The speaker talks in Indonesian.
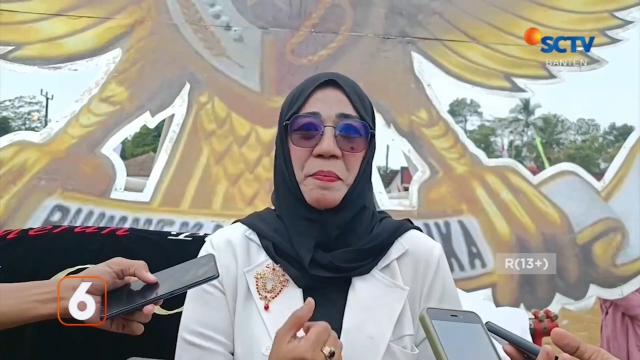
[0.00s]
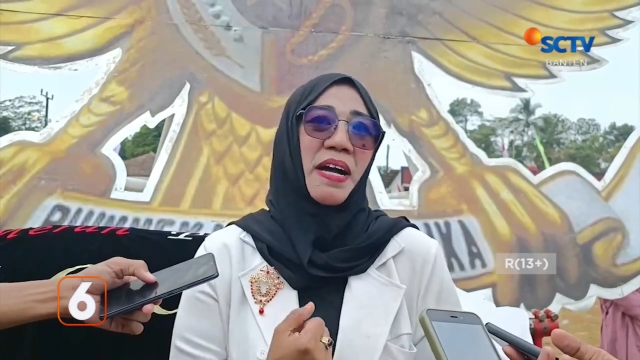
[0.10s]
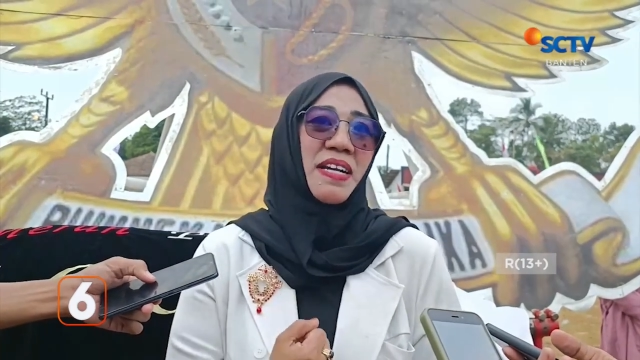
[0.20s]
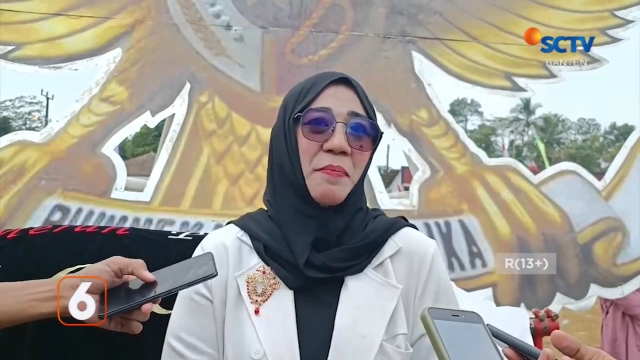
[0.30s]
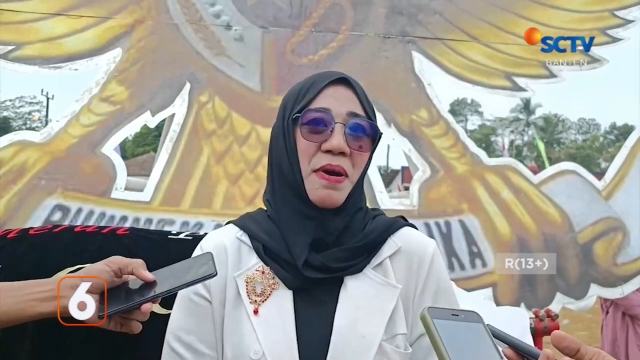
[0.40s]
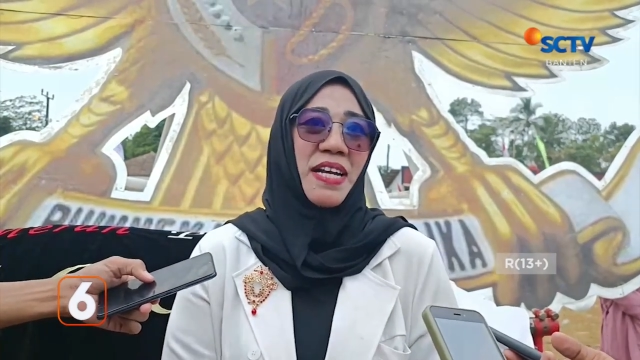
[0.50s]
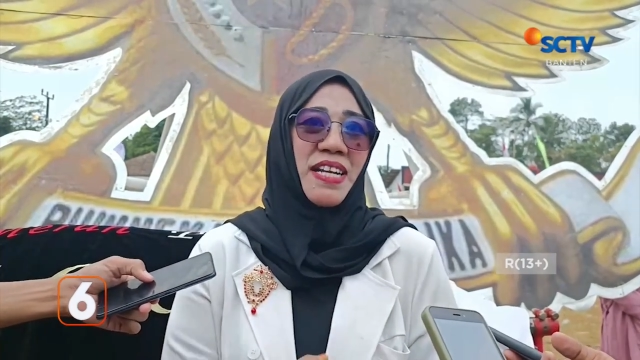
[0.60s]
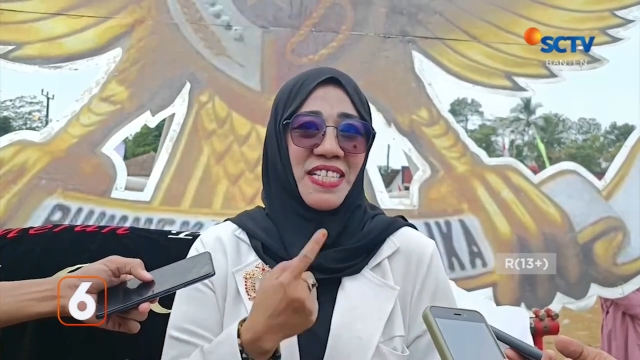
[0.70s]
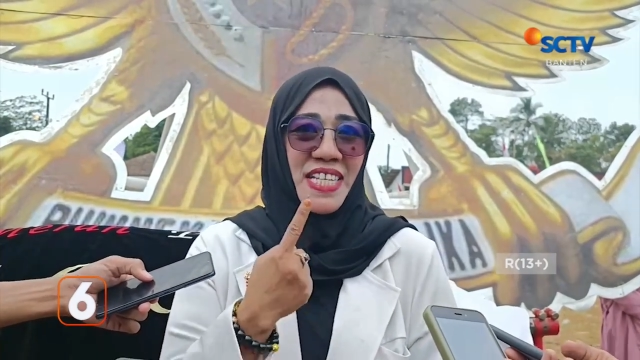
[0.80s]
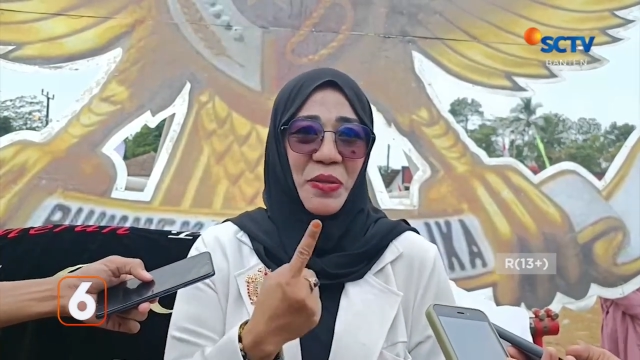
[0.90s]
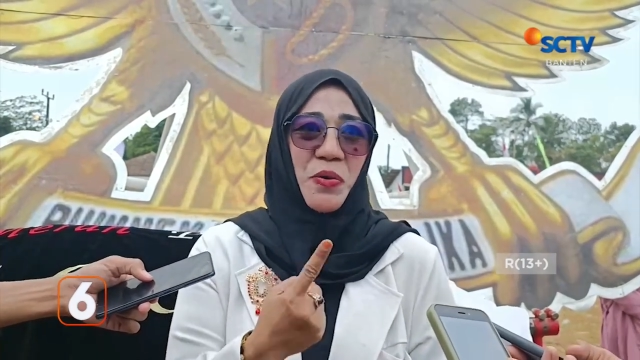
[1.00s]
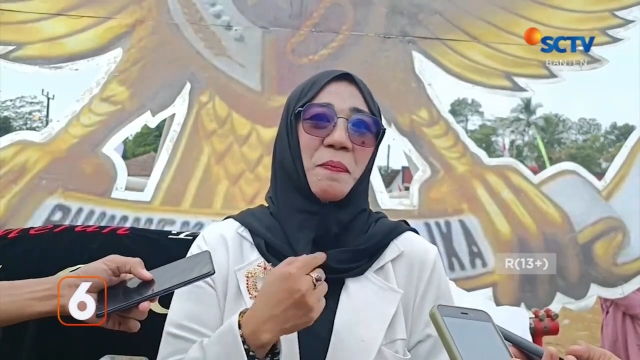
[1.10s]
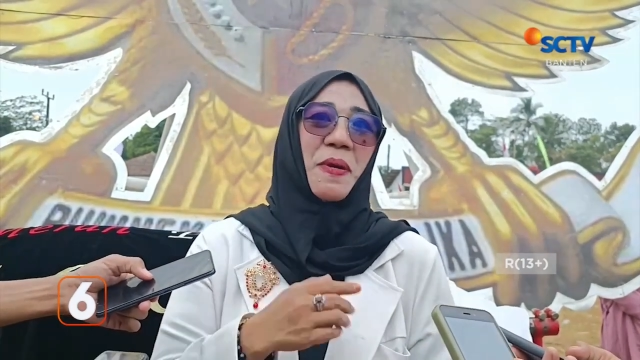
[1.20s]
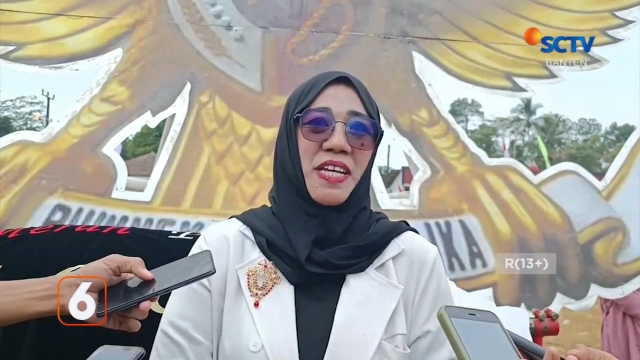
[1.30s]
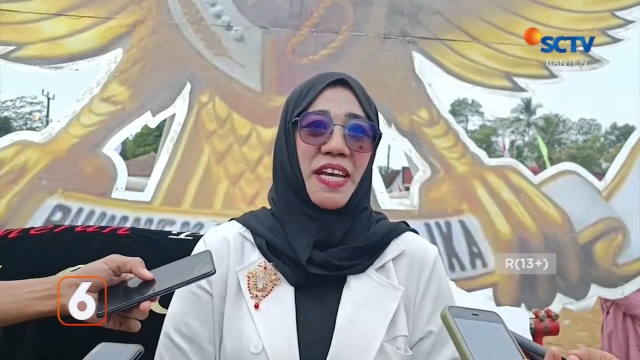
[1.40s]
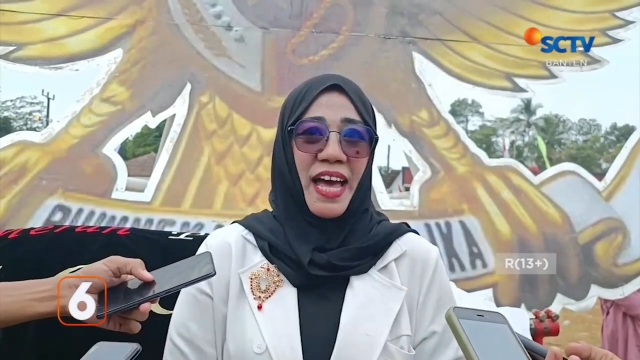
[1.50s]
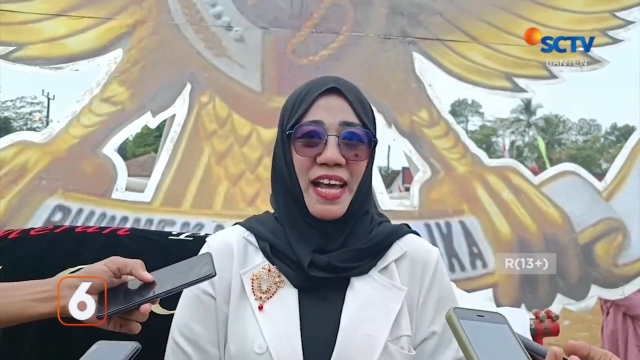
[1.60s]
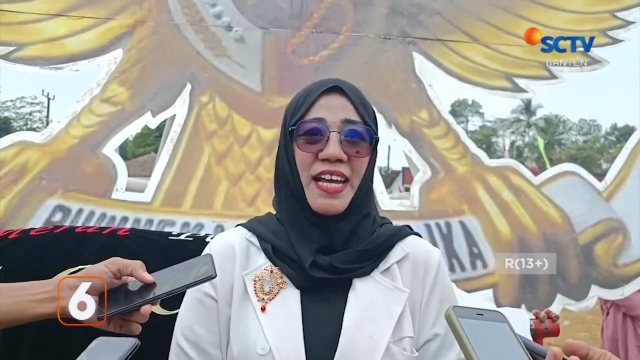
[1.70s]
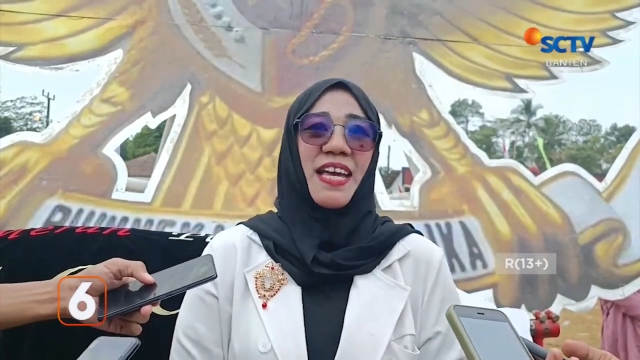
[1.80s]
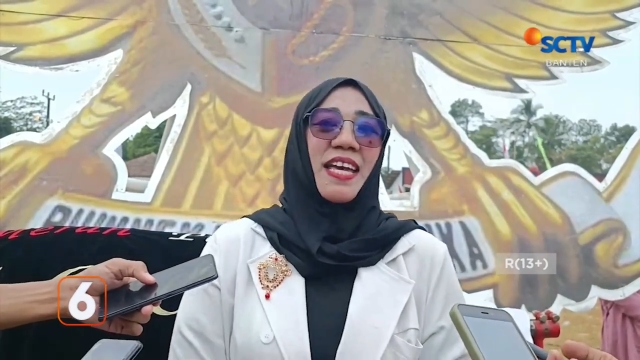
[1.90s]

agama dan satu kepercayaan